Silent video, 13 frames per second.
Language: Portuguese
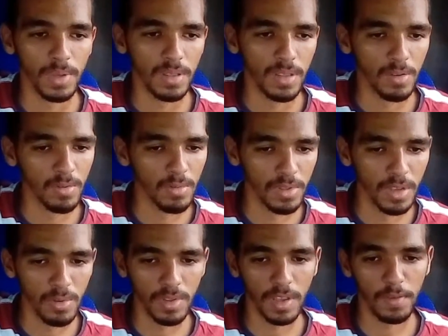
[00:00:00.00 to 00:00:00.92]
pneu
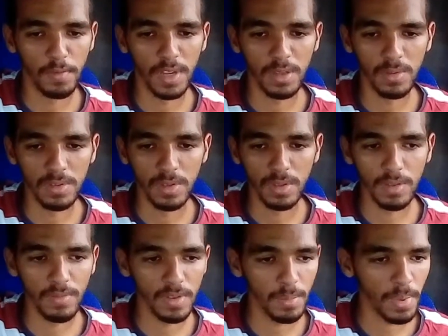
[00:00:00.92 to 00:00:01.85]
deu um defeitozinho, eu
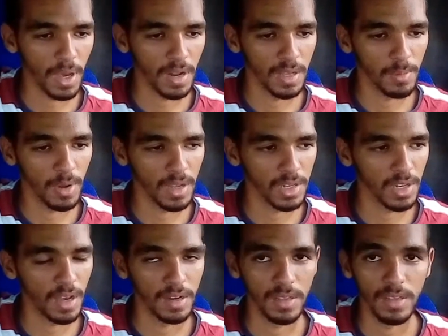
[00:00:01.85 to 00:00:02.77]
tive que parar na
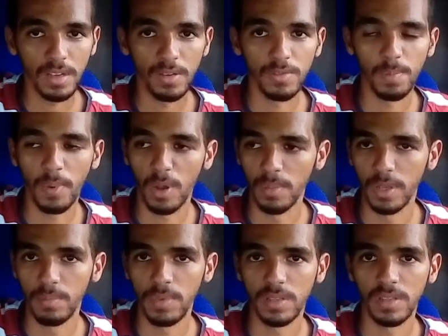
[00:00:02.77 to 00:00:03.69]
borracharia, uns
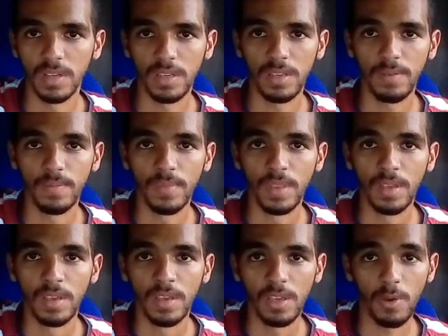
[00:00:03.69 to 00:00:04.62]
probleminhas aí.
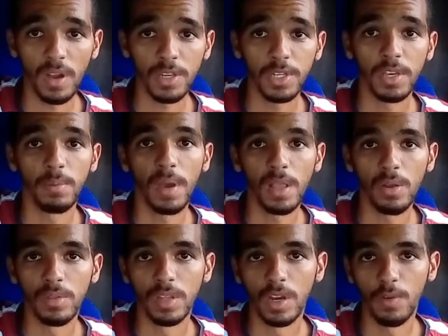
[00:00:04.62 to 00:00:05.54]
Eu achei
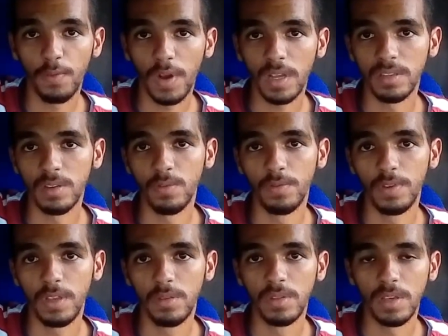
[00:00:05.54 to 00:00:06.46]
melhor não fazer um
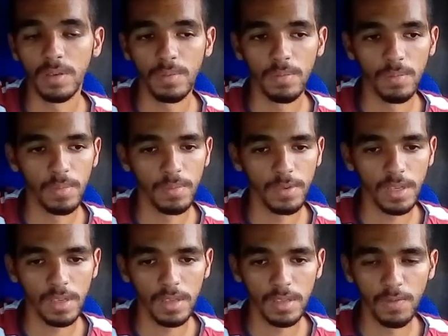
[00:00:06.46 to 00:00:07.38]
vídeo, né?
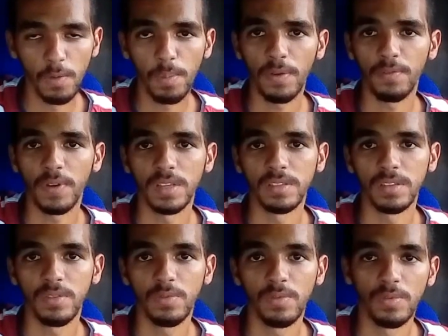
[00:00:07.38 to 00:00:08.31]
Porque se for para
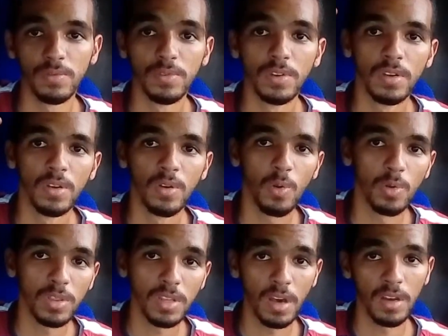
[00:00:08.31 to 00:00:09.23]
fazer com
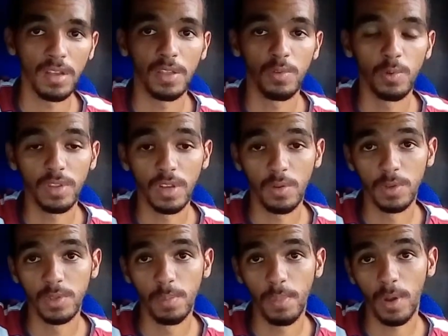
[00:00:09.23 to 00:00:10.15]
contrariado com outra
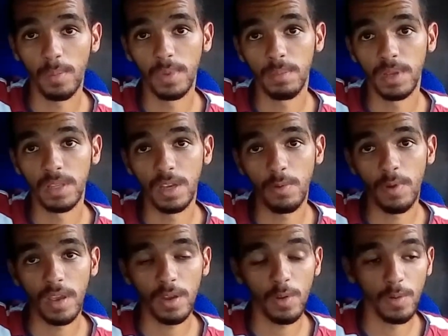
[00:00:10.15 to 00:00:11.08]
coisa, o problema
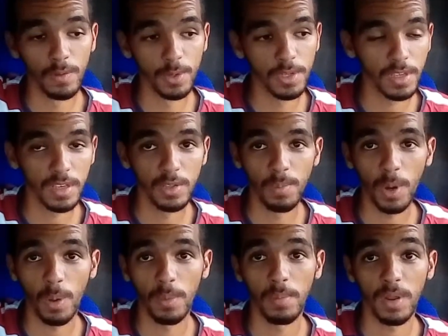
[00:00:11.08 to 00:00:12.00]
não é com vocês, o
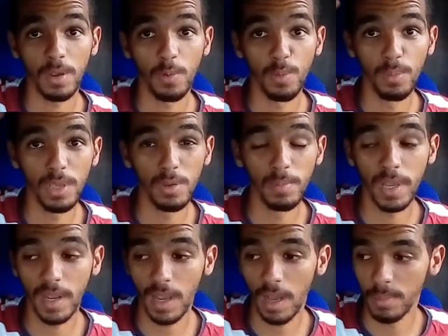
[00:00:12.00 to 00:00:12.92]
problema era comigo,
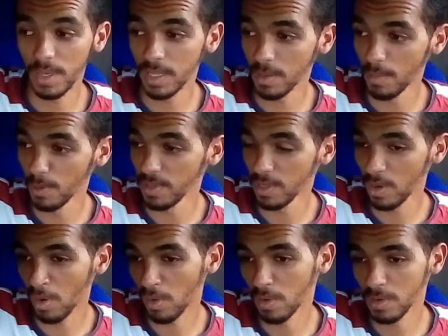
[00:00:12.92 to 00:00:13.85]
minha cabeça, meu
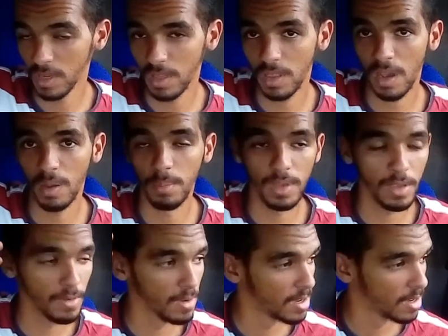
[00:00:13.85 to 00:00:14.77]
psicológico que tava
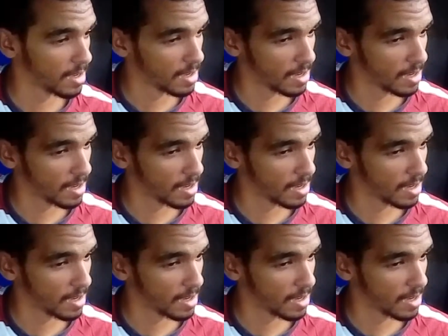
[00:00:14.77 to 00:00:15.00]
meio